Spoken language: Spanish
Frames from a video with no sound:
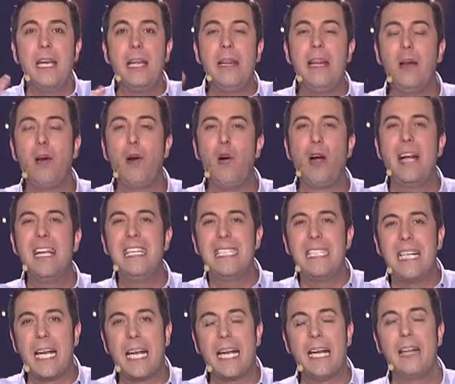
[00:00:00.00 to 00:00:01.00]
Y dijo que
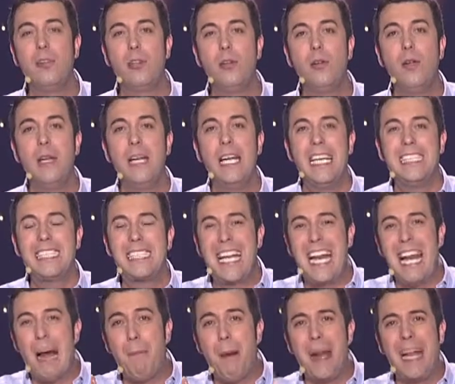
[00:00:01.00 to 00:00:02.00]
el secreto
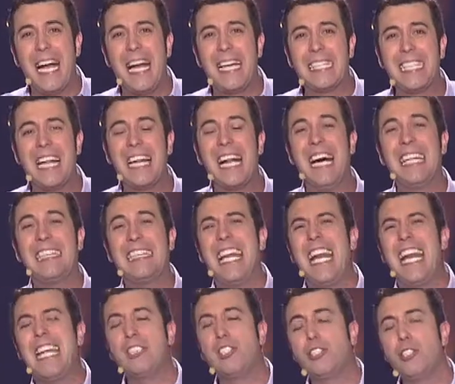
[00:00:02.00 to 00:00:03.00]
es que la pareja salga
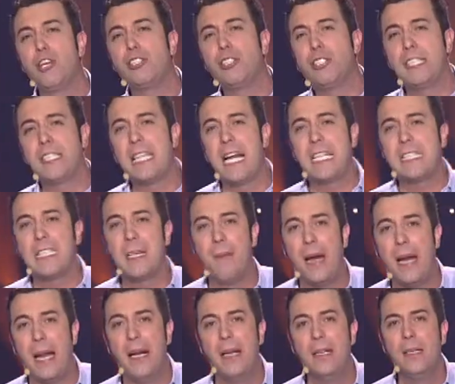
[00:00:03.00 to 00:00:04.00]
tres noches a la
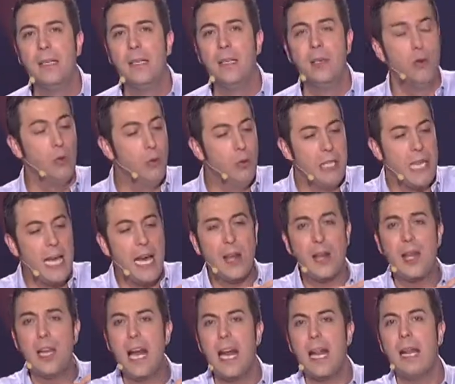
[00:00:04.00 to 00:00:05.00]
semana. Un
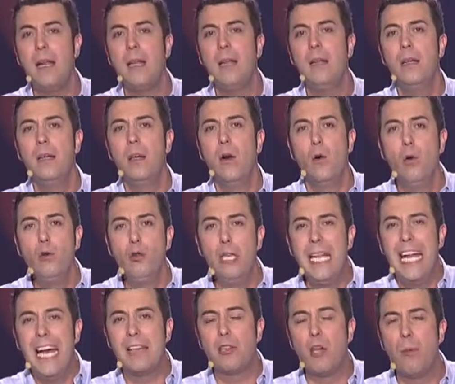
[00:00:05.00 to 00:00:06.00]
día a cenar,
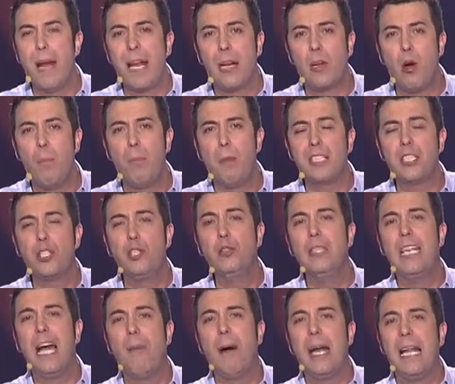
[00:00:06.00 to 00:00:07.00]
un día a tomar copas
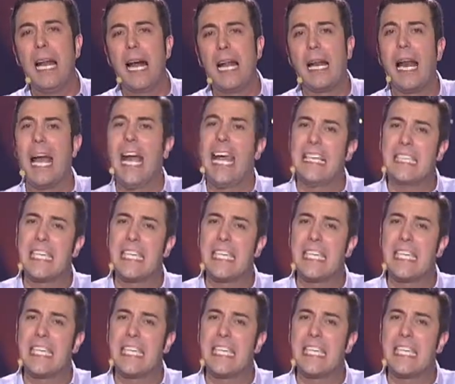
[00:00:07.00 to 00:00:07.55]
y un día a bailar.